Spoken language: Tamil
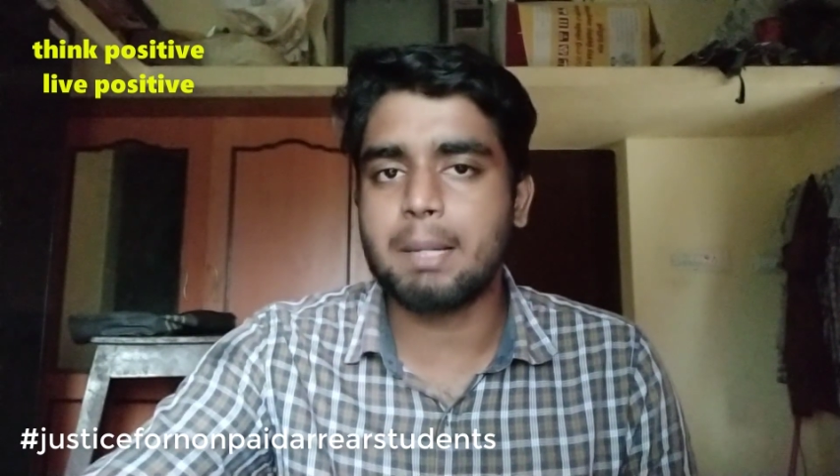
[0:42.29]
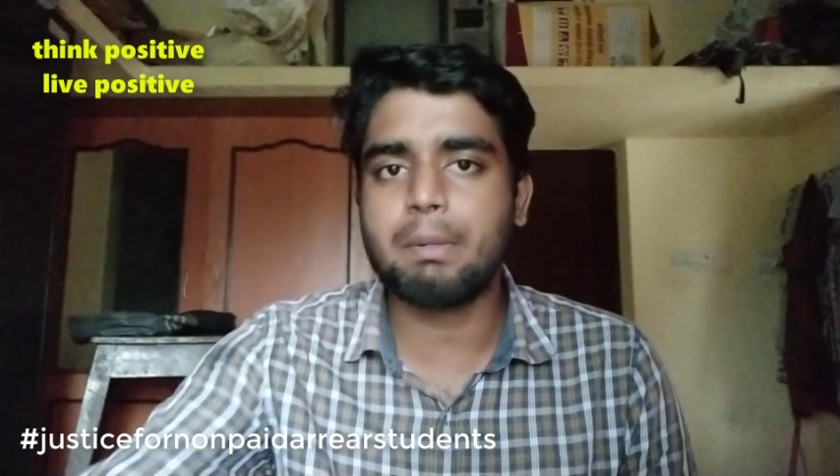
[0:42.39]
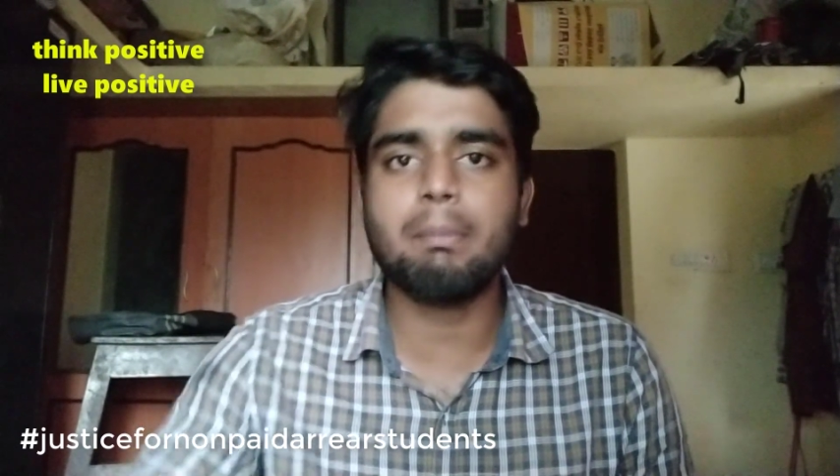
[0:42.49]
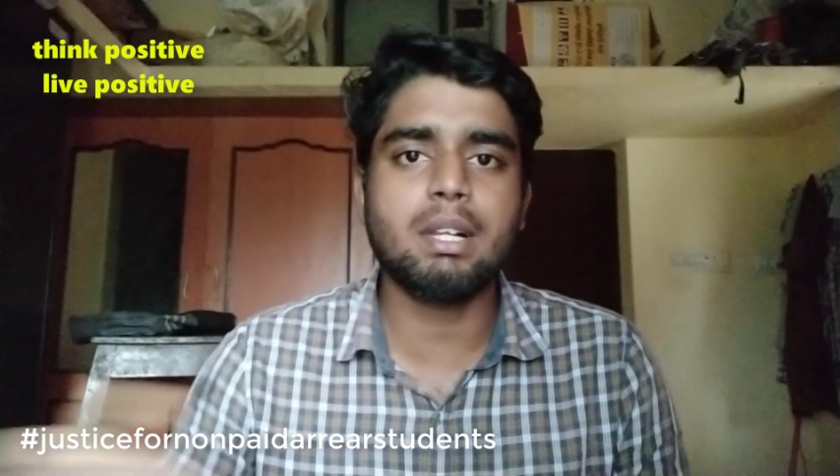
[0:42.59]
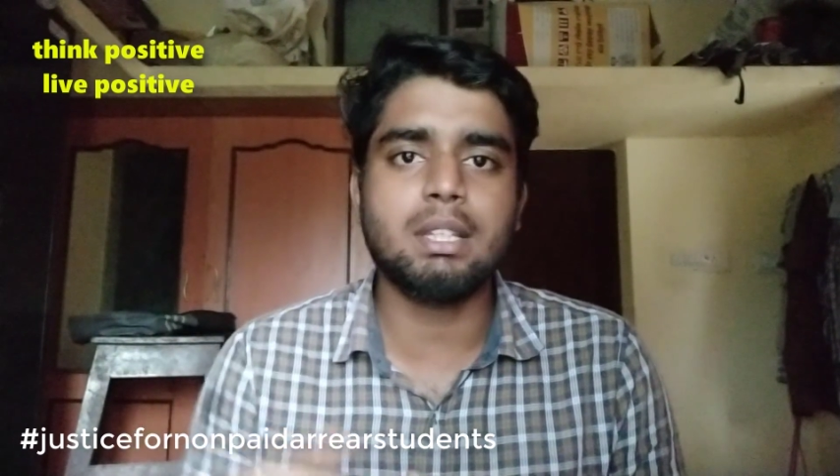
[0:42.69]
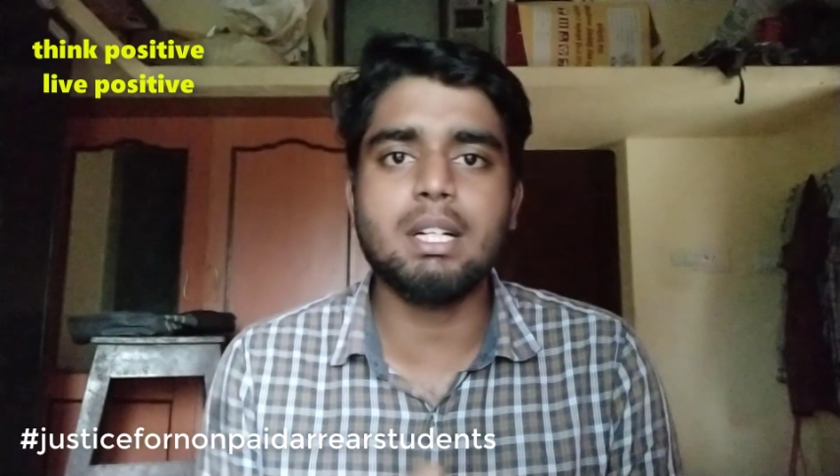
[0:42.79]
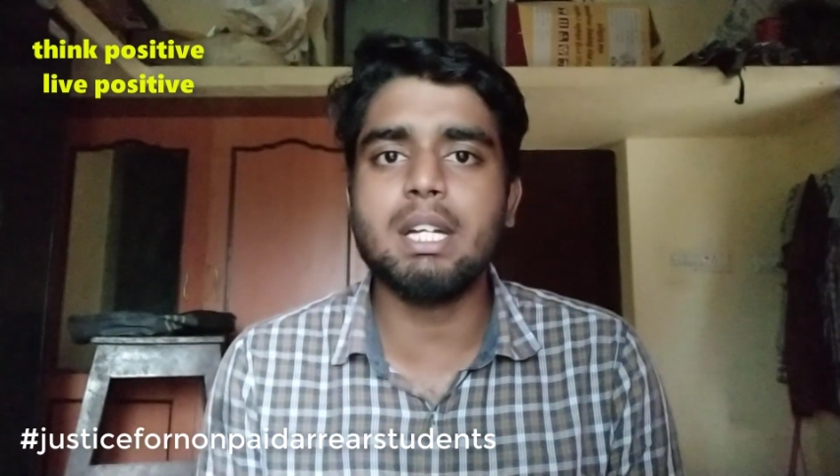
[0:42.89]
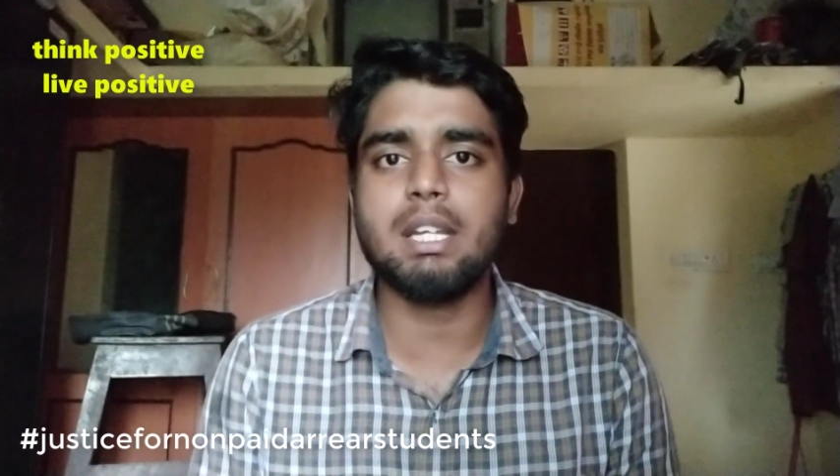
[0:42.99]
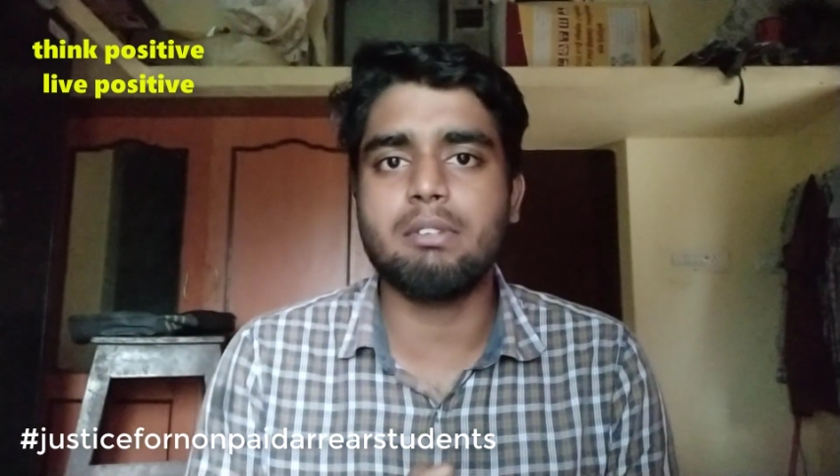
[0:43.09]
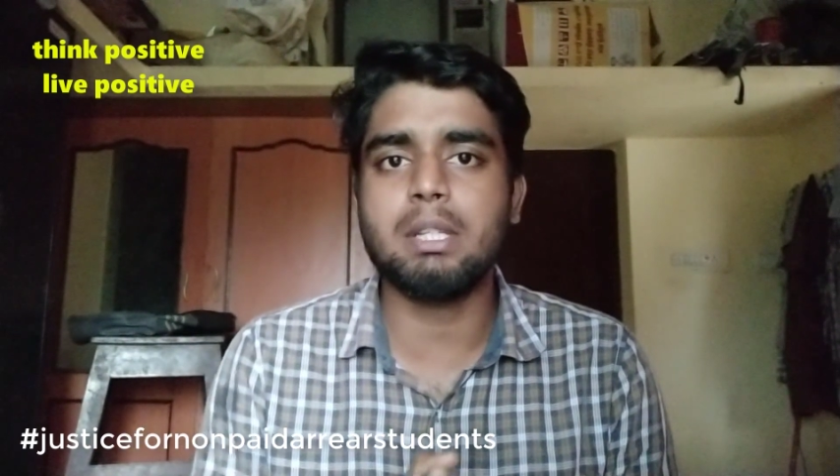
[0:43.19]
செப்டம்பர்
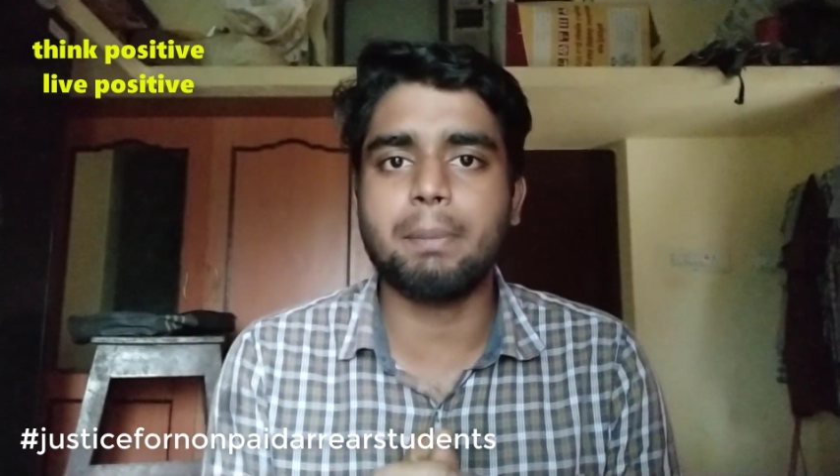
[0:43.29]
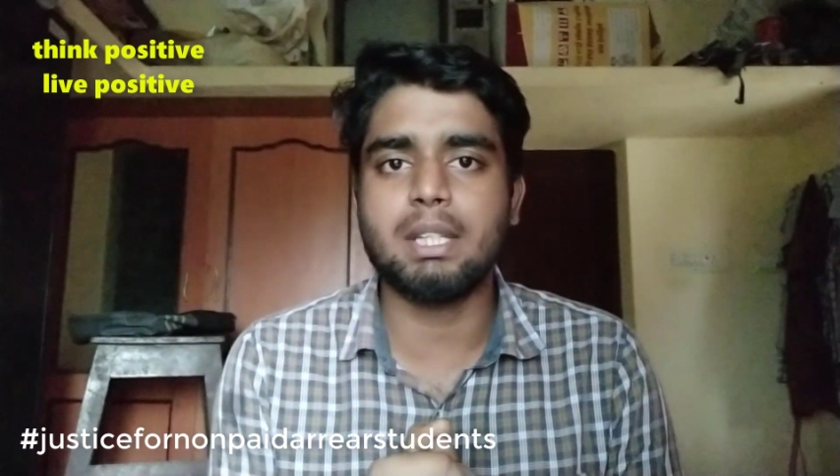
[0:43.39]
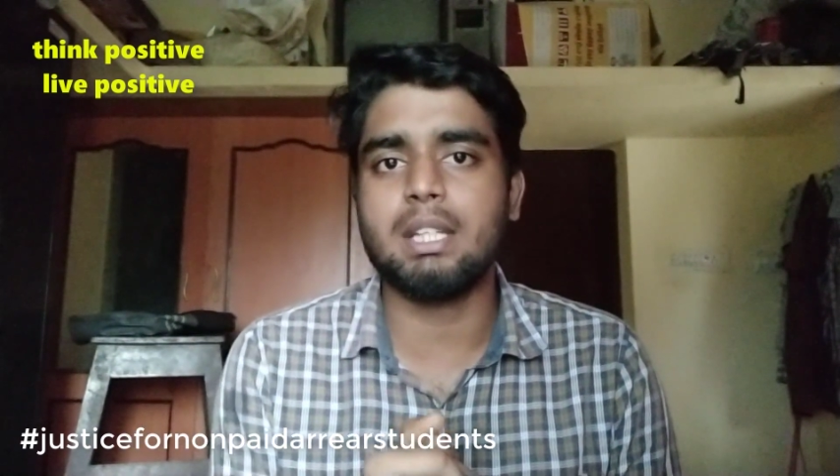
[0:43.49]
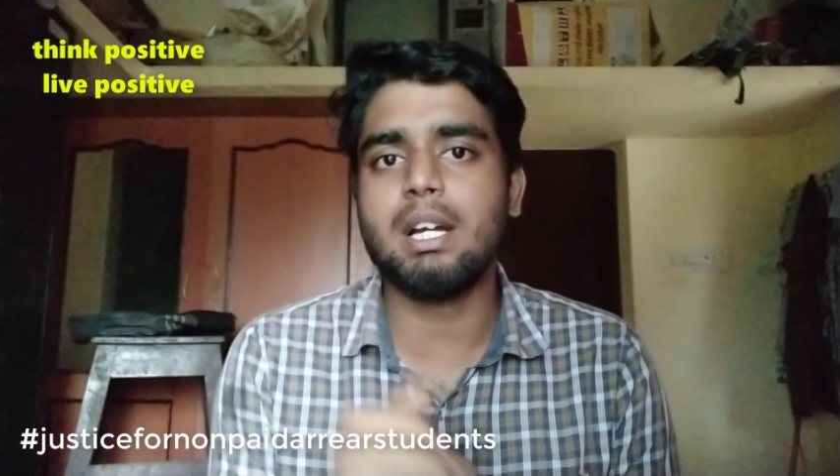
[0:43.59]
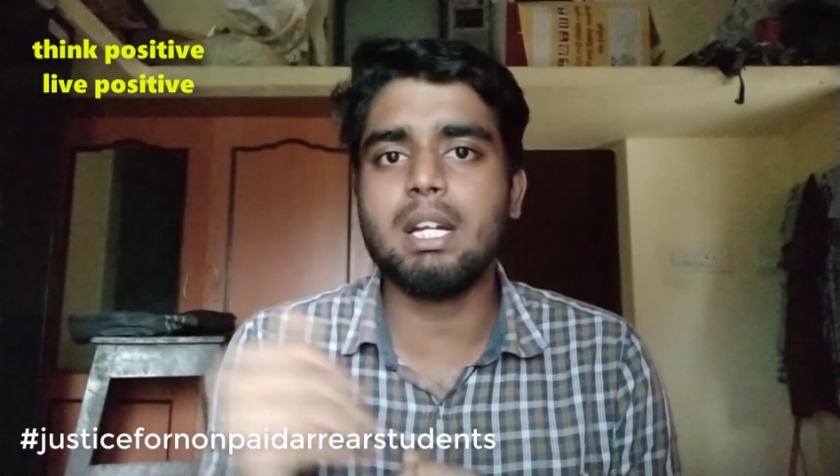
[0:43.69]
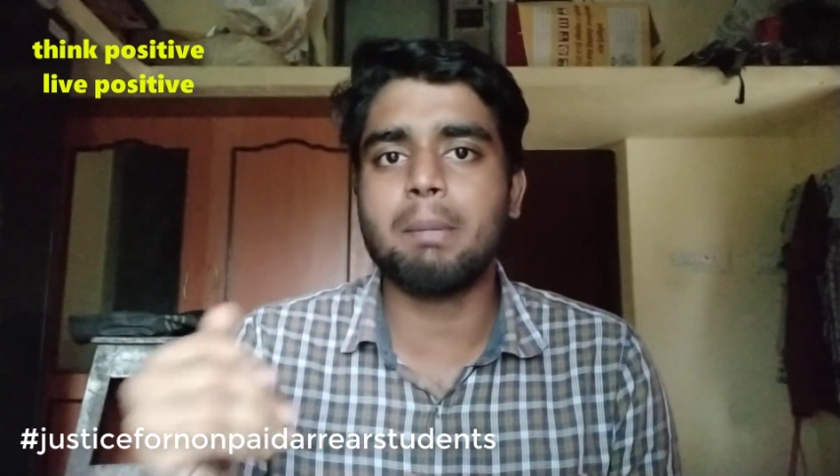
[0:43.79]
தேர்ட்டிக்கு வந்து பாத்தீங்கன்னா